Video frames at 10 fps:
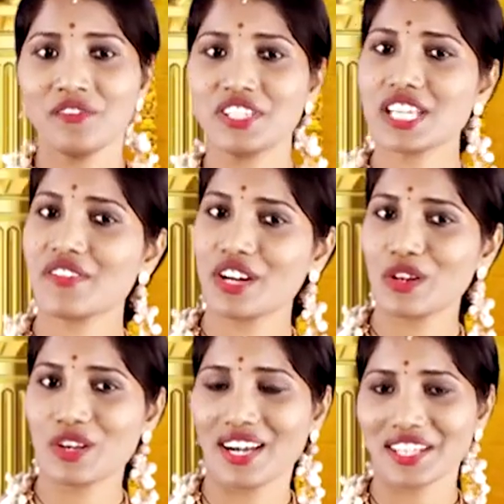
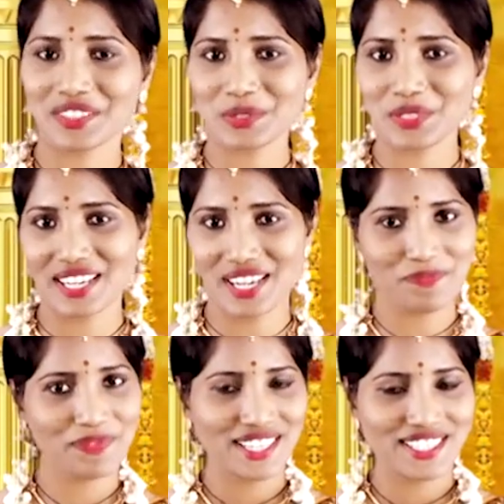విజయవాడలో కనకదుర్గగా
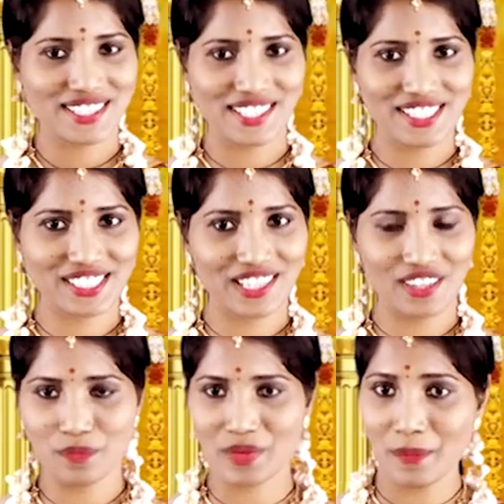
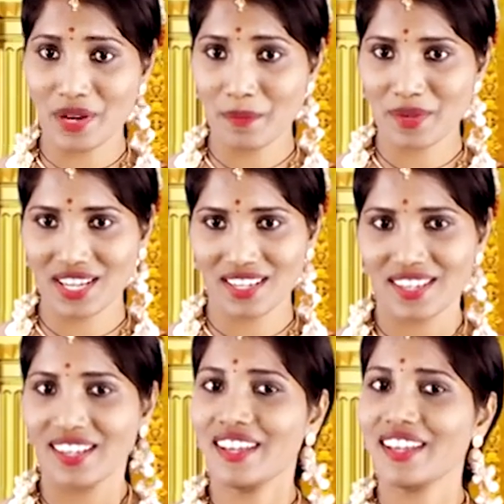శ్రీశైలంలో బ్రహ్మరాంబగా
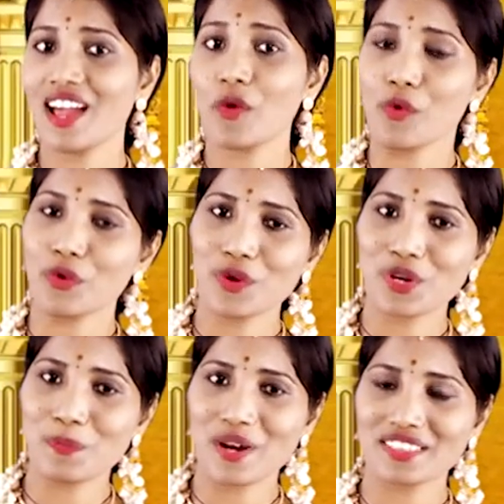ఇలా
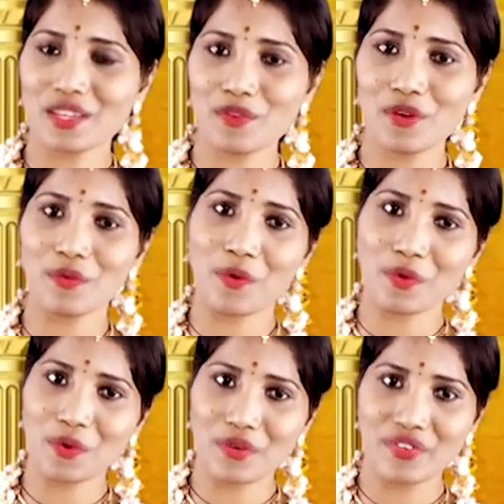ఒక్కొక్క ప్రాంతంలో
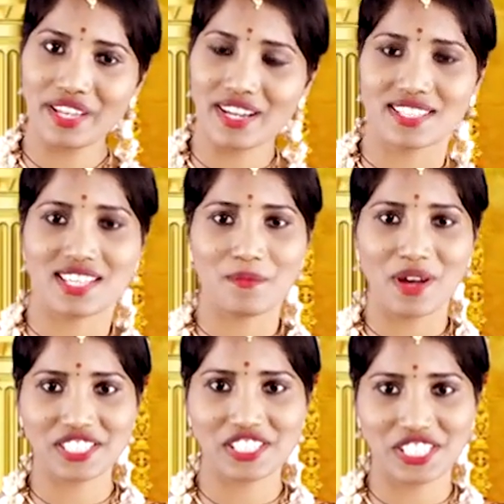ఒక్కొక్క విధంగా
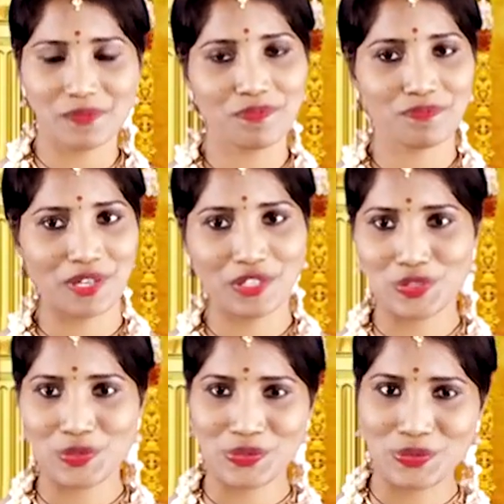సంభాషించడం మనం
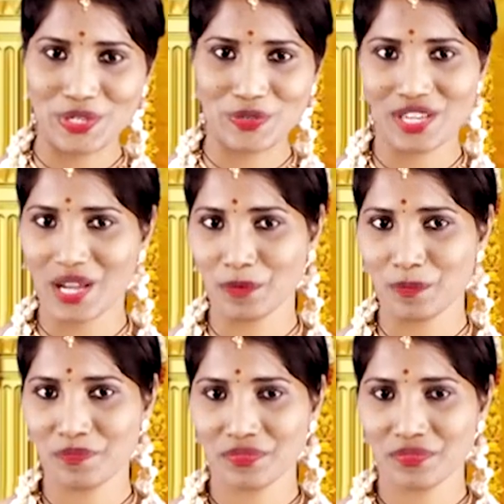చూస్తూనే ఉంటాము